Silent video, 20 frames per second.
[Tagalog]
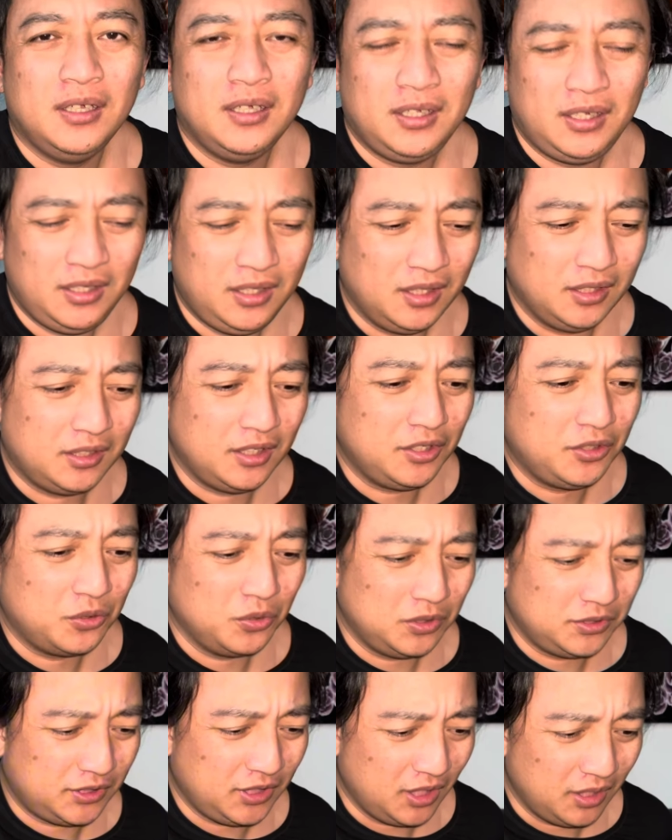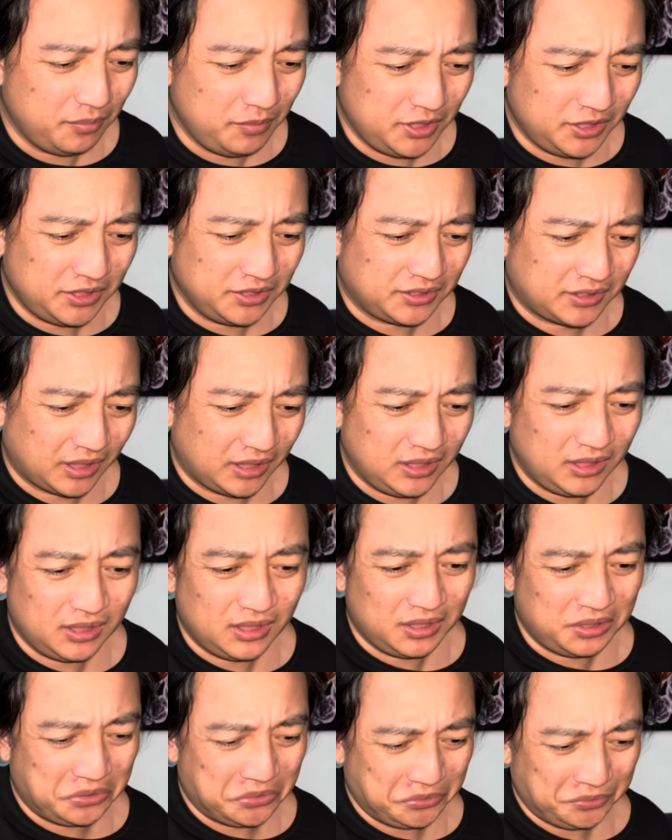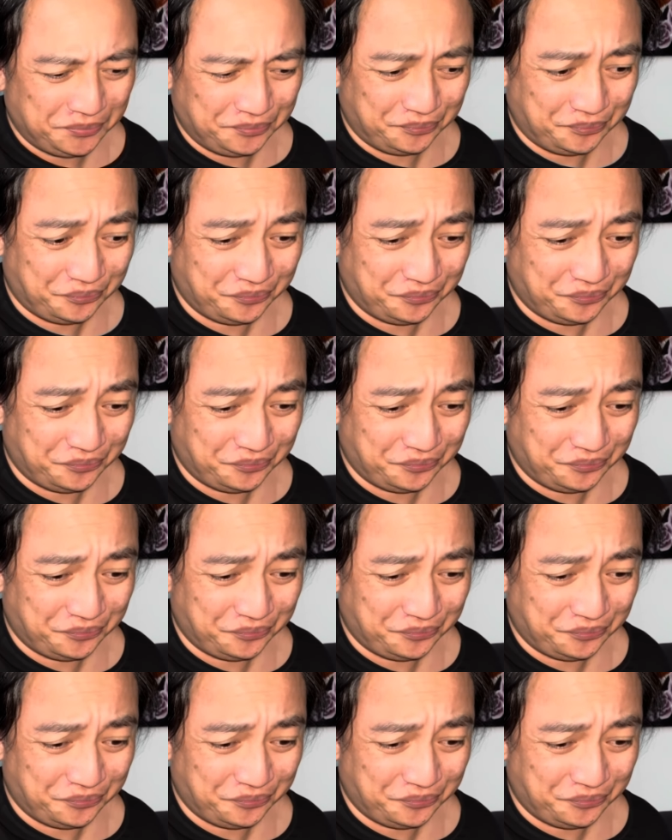Hinatid ko si na kanina, no?